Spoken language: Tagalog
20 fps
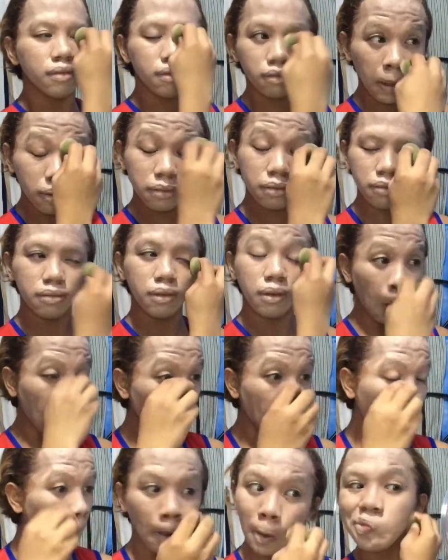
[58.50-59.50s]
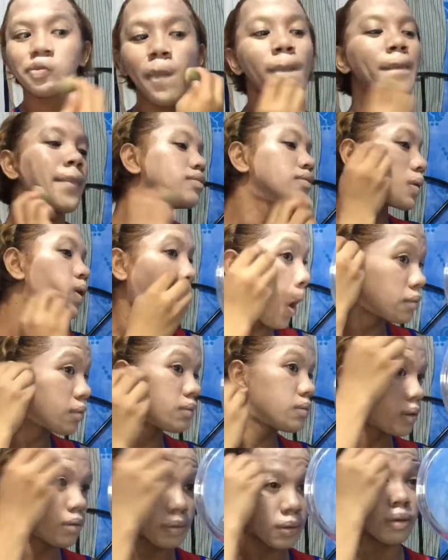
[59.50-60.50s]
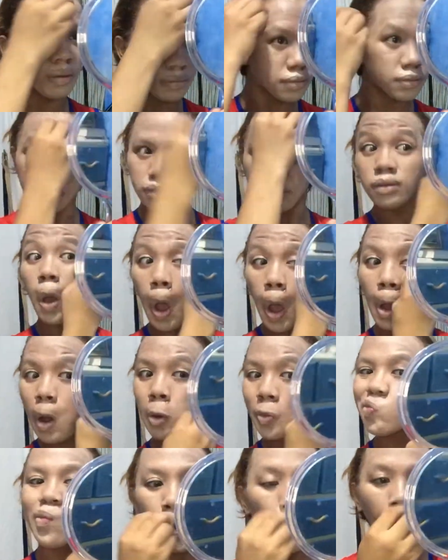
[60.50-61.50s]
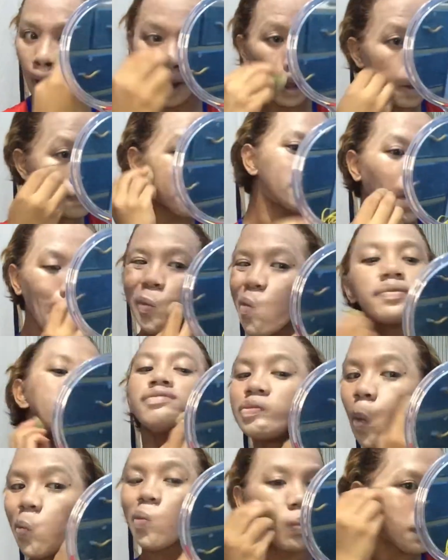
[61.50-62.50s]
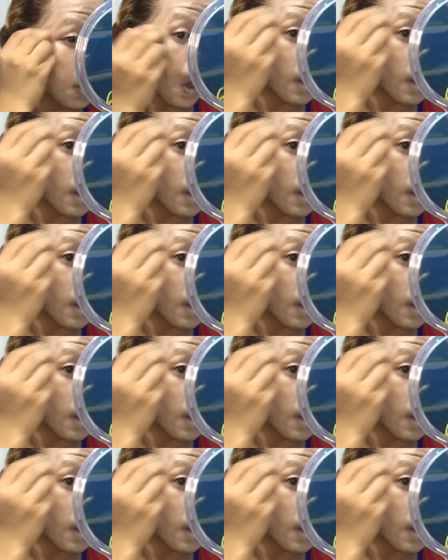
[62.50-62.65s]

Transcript: pak, pak, pak. Mm, ganyan ikalat natin. Nagmumukha tayong espasol.